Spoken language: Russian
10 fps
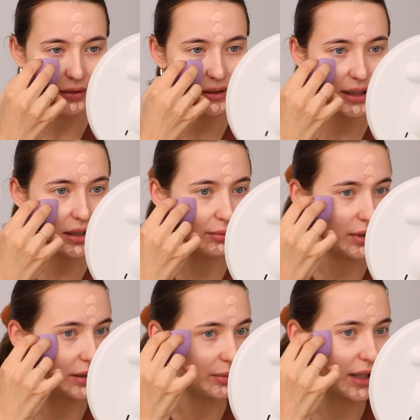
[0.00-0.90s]
в целом
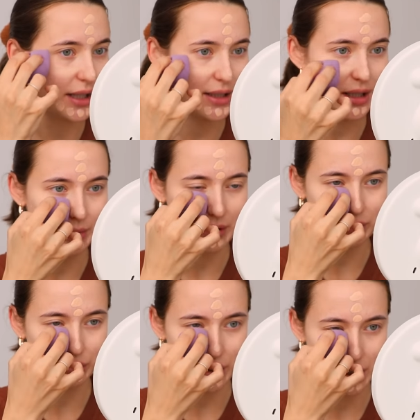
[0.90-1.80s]
это была идея
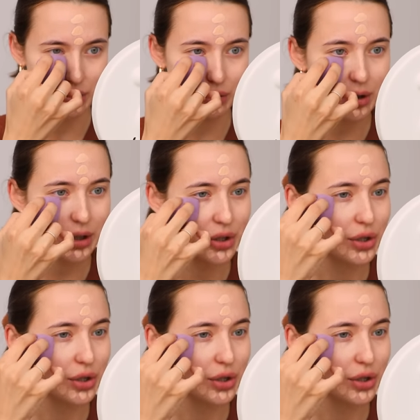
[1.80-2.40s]
моего нутрициолога,